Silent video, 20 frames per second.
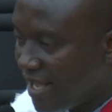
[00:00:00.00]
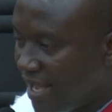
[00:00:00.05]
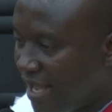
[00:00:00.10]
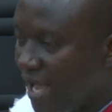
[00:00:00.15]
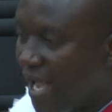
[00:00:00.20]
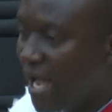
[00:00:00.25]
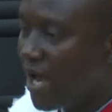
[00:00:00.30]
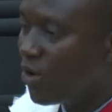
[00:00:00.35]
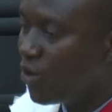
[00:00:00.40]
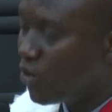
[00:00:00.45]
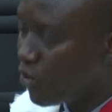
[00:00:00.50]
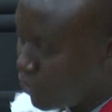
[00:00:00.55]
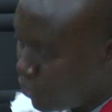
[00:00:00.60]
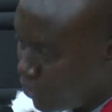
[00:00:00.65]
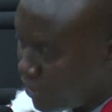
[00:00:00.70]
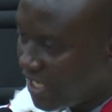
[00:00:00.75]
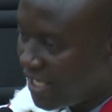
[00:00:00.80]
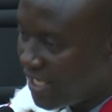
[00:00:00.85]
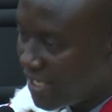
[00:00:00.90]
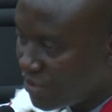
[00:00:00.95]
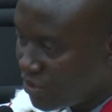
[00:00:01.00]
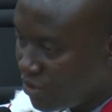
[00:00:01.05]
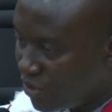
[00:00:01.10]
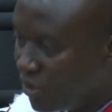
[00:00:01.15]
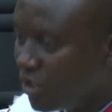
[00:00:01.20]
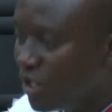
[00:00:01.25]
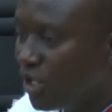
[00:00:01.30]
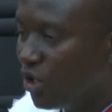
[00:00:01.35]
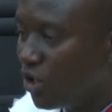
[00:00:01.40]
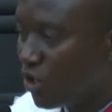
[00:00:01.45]
à aucune élection,
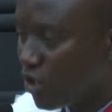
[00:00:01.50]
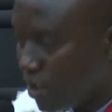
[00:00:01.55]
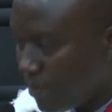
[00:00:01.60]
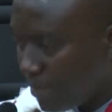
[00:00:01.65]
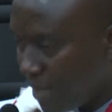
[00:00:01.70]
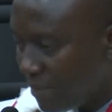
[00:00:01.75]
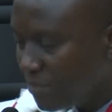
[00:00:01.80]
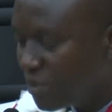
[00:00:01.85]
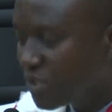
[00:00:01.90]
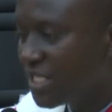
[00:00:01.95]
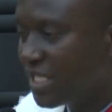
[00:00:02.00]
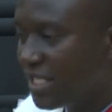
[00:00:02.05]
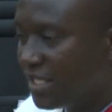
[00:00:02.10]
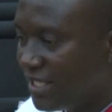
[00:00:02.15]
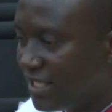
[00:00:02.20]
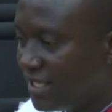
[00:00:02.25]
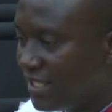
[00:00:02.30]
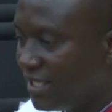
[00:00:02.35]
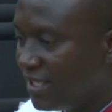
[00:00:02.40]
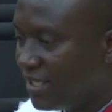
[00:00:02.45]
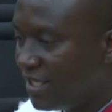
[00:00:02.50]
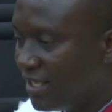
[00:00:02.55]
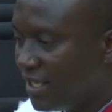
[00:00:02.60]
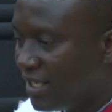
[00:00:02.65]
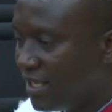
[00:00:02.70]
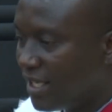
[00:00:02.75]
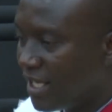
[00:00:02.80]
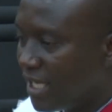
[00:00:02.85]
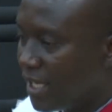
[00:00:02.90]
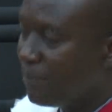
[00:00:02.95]
à aucun membre du CNDD.
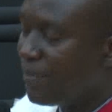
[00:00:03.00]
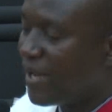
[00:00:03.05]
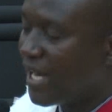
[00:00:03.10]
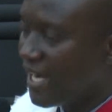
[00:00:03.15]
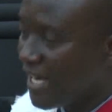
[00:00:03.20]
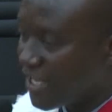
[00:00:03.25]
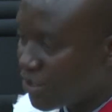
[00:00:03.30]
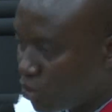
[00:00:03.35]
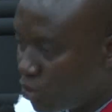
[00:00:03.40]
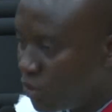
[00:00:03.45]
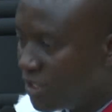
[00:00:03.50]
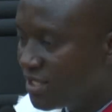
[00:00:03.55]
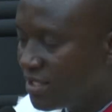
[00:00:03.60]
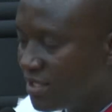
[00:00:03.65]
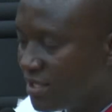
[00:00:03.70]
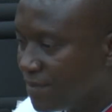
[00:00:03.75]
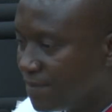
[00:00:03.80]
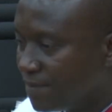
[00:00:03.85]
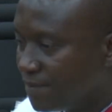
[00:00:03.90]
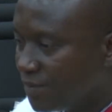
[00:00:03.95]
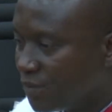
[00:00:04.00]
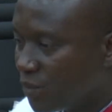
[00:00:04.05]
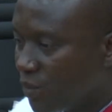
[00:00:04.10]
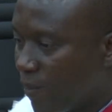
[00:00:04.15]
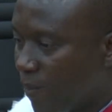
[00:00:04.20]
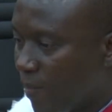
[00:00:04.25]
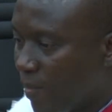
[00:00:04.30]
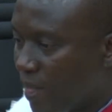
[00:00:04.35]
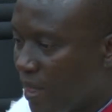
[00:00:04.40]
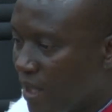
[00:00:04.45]
Et par la suite,
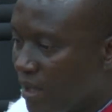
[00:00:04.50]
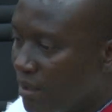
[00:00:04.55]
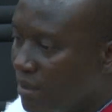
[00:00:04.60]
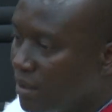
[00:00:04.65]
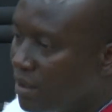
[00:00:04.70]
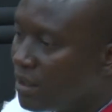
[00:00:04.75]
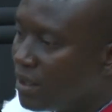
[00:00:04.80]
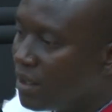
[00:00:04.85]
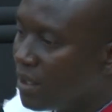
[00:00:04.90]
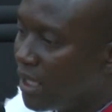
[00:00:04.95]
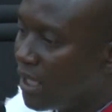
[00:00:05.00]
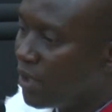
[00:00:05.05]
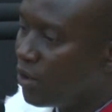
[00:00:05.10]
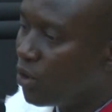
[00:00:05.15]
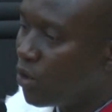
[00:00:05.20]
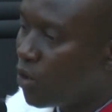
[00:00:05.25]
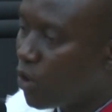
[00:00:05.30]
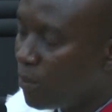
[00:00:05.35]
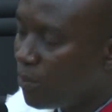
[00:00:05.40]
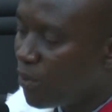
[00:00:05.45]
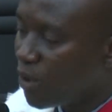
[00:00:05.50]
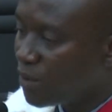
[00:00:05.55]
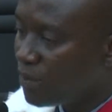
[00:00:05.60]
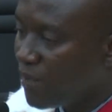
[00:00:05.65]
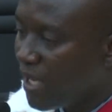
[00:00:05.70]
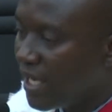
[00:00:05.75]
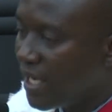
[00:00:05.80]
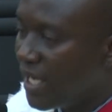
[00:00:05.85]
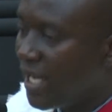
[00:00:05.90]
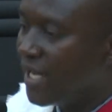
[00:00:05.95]
euh, le comportement
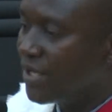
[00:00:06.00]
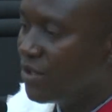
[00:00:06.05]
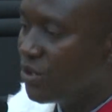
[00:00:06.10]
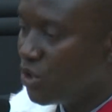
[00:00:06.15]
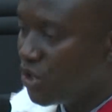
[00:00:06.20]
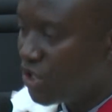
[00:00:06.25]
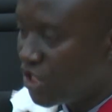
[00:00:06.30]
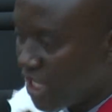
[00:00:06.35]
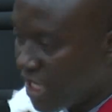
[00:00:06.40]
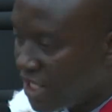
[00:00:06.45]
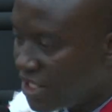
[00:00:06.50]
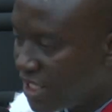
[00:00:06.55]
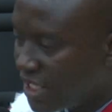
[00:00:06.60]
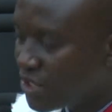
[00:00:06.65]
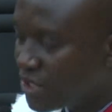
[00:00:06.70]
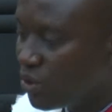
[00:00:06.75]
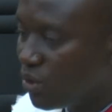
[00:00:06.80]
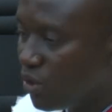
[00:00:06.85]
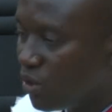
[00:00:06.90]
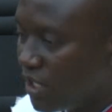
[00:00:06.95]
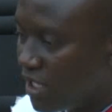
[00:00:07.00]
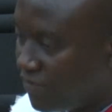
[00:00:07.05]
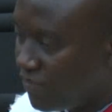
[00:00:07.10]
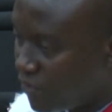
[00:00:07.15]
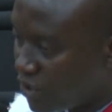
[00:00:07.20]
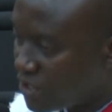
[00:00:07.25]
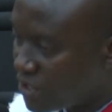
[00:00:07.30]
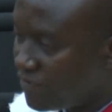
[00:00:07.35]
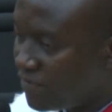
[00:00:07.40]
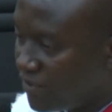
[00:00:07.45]
a dû changer selon les
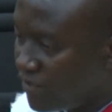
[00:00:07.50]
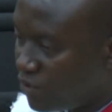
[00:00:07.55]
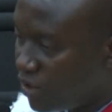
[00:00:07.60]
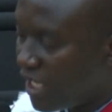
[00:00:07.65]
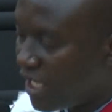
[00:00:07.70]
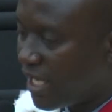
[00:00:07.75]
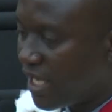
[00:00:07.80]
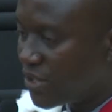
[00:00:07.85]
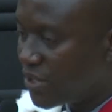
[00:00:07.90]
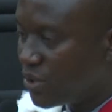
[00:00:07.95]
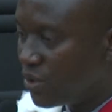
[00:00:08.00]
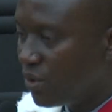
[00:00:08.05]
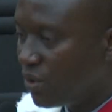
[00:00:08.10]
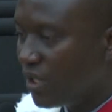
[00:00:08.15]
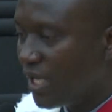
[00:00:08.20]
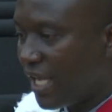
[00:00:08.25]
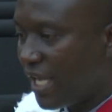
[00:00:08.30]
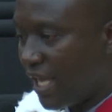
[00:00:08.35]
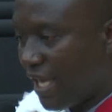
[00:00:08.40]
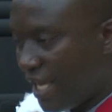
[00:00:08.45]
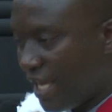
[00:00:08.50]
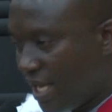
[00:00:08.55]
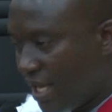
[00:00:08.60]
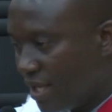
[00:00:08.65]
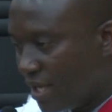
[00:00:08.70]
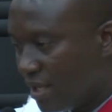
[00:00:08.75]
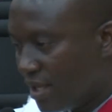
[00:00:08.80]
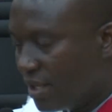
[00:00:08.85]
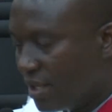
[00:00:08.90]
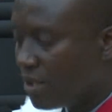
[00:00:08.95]
forces vives de la nation et
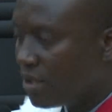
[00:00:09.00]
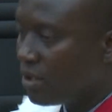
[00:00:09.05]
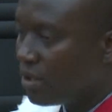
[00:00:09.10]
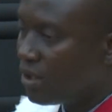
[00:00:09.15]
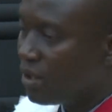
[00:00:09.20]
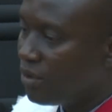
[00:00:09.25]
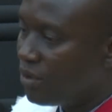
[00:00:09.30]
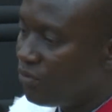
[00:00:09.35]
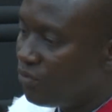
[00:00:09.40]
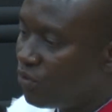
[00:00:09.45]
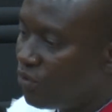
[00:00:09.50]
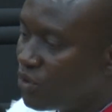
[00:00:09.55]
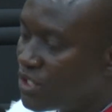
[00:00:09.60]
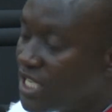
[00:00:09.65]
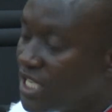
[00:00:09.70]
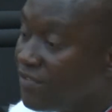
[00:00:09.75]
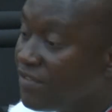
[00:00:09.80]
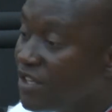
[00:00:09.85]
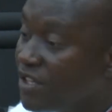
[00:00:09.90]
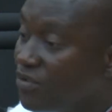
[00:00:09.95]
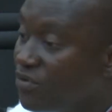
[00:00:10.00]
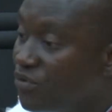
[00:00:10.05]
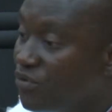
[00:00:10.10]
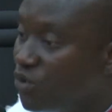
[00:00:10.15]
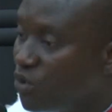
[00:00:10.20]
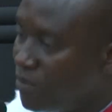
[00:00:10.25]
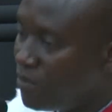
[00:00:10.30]
vous avez vous-même